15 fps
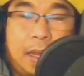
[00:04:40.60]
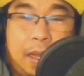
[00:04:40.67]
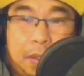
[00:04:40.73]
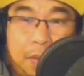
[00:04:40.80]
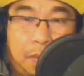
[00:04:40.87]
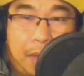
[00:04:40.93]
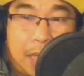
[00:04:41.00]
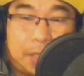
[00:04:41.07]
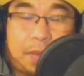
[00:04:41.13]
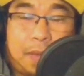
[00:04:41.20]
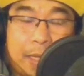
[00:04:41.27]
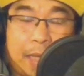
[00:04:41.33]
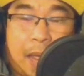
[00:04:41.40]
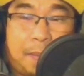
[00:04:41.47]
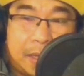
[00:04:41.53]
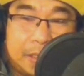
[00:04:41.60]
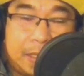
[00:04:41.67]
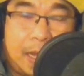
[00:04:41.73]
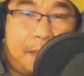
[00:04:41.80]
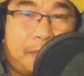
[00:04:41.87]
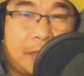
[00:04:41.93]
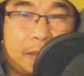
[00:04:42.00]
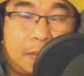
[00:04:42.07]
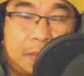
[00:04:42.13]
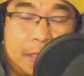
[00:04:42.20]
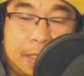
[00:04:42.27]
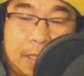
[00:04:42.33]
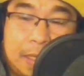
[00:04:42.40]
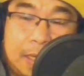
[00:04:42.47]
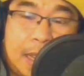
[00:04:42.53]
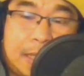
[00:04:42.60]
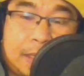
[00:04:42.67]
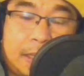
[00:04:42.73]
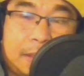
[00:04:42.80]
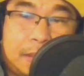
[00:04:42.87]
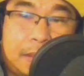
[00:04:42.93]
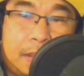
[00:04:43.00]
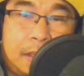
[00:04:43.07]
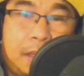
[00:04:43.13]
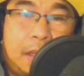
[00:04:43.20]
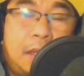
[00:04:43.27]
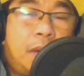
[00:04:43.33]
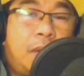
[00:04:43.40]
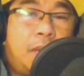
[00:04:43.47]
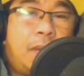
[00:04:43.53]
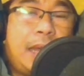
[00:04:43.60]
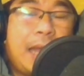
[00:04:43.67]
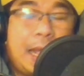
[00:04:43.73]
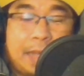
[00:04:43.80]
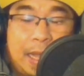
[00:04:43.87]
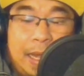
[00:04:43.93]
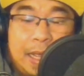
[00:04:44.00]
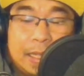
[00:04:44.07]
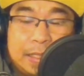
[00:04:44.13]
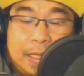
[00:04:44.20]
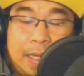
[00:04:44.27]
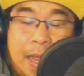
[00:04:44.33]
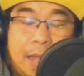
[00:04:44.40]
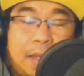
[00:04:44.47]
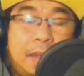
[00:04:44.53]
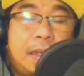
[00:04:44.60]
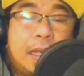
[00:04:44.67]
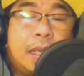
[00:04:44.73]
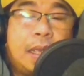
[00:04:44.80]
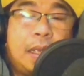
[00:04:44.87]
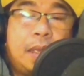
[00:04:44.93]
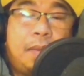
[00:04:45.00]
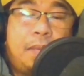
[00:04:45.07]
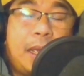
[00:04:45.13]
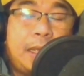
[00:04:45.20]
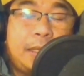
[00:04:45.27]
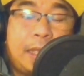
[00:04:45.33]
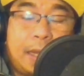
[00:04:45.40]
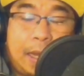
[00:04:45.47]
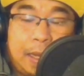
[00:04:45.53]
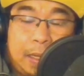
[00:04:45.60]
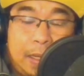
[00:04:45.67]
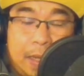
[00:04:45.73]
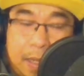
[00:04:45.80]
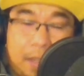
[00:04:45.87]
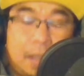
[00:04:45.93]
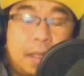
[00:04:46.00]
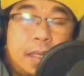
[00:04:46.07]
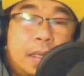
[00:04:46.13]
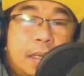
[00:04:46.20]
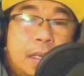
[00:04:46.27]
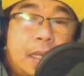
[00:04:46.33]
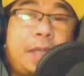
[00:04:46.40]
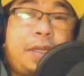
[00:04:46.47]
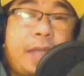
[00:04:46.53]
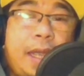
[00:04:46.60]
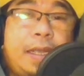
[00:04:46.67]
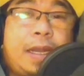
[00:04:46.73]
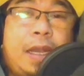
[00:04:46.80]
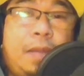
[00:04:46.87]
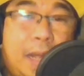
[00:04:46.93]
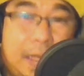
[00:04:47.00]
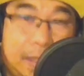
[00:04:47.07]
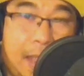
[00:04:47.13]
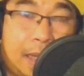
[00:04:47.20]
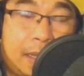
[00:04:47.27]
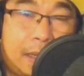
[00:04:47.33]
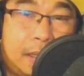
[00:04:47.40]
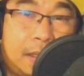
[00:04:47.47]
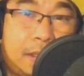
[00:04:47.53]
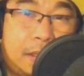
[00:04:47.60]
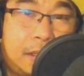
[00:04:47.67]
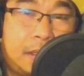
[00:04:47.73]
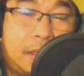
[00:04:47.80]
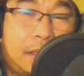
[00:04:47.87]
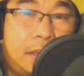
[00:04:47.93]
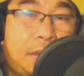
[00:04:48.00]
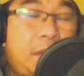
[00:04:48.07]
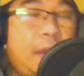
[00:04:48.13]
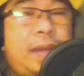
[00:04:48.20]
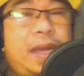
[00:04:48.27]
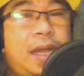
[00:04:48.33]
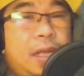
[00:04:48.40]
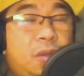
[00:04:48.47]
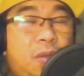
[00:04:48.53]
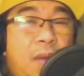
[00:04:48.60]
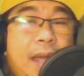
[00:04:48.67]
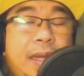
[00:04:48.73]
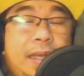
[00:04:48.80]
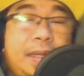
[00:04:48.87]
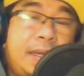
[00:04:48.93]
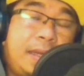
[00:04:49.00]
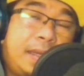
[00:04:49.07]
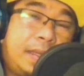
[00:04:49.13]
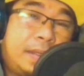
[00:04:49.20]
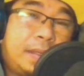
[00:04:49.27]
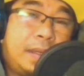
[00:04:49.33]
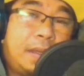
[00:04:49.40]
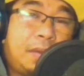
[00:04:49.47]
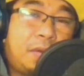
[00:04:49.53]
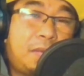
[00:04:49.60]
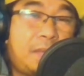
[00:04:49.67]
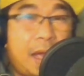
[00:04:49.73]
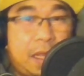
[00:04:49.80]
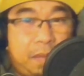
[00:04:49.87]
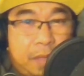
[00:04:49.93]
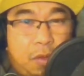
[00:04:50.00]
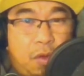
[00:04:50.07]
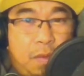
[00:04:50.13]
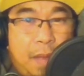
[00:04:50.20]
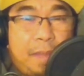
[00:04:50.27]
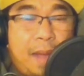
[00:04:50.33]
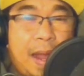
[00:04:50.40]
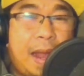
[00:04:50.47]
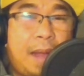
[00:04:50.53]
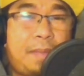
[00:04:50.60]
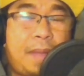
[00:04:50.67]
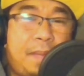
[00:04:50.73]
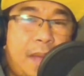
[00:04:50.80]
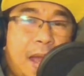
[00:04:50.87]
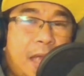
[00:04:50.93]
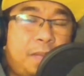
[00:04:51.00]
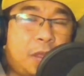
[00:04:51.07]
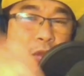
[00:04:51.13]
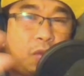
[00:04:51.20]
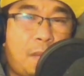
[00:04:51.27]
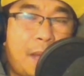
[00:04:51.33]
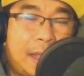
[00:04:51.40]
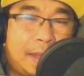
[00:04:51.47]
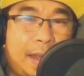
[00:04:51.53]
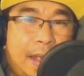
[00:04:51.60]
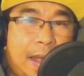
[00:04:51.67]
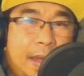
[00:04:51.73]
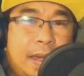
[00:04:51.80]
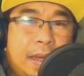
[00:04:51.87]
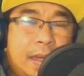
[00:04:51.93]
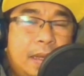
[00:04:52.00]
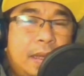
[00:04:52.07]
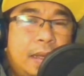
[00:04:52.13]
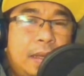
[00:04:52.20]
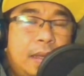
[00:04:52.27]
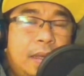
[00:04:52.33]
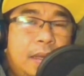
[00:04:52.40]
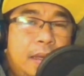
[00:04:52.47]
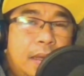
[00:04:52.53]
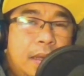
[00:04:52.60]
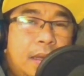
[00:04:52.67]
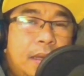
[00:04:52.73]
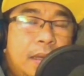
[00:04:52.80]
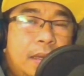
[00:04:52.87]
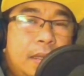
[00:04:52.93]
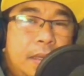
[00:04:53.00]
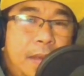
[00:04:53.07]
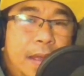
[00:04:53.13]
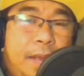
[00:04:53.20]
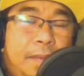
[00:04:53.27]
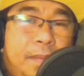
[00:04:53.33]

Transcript: yung kaso kay Kaper Silapid, kung titingnan natin, wala talaga silang maidirect link kay General Bantag. Yun naman ang katotohanan dyan eh. Kung bakit ba ito humaba-haba, bakit ba ito tumatagal. ba? Diba?